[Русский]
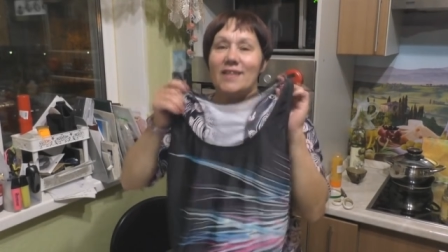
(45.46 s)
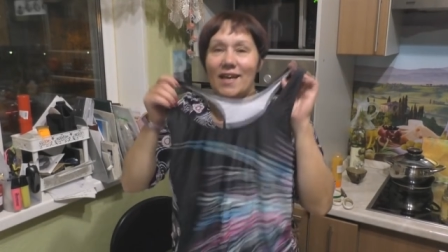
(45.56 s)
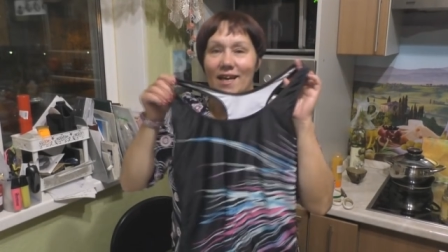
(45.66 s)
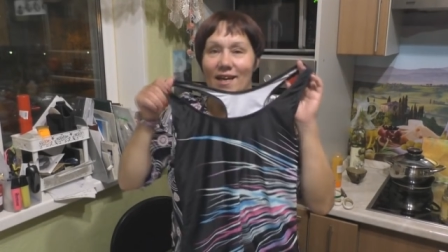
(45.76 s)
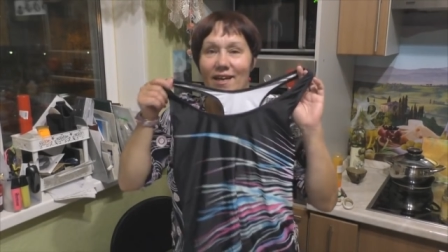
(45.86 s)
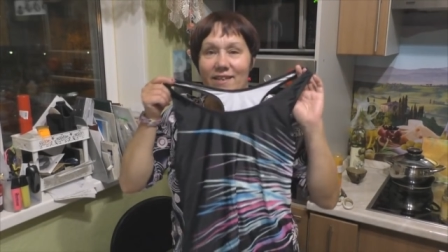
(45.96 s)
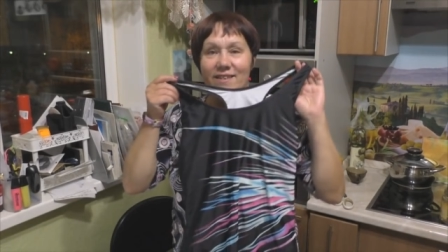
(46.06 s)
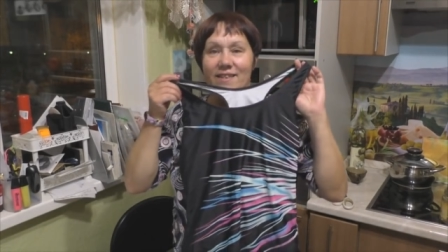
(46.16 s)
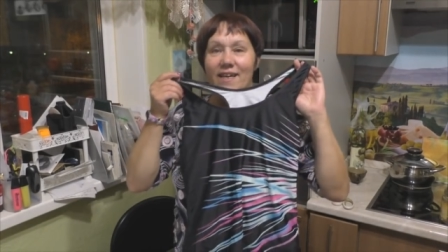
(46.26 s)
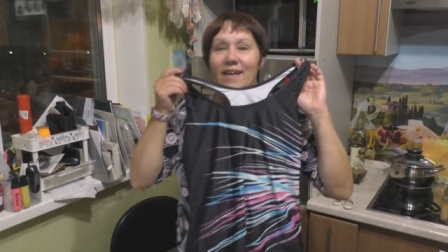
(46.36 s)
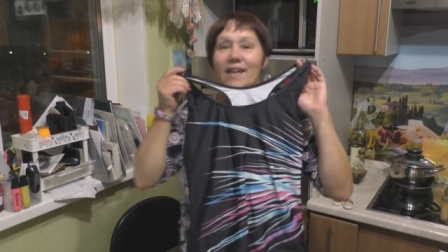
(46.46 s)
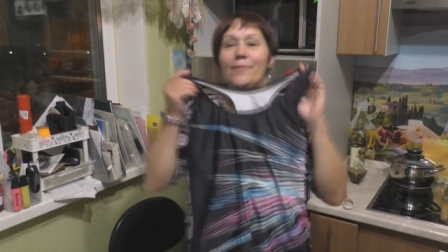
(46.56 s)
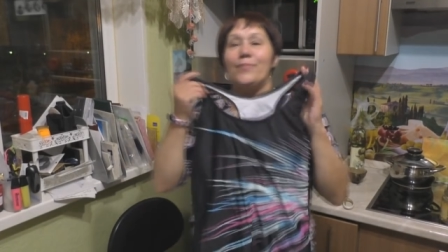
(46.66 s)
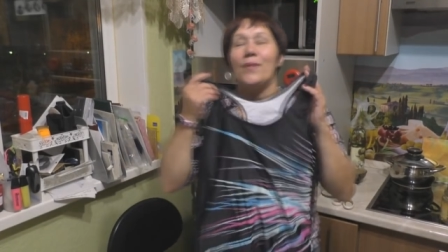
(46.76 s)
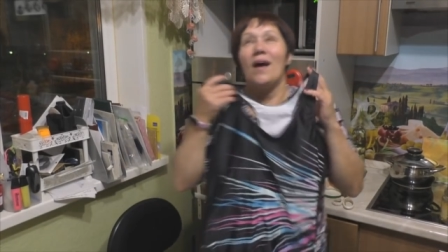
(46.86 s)

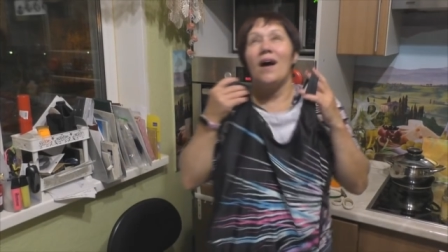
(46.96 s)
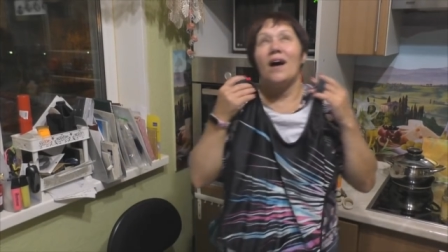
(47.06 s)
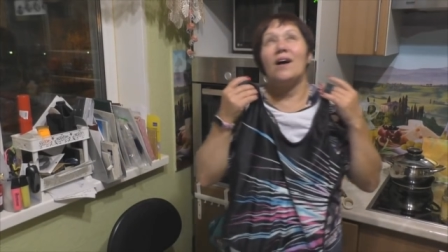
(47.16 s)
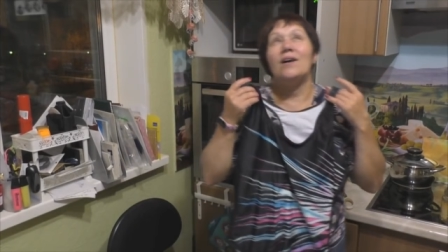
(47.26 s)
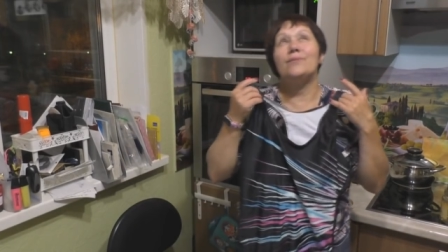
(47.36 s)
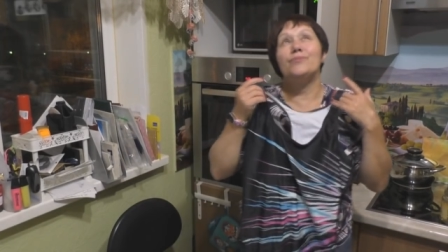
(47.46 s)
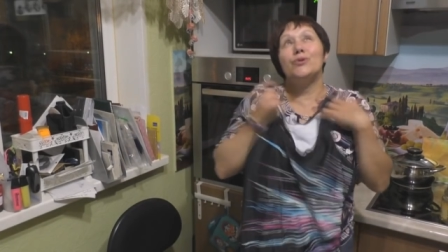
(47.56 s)
3XL. Эм,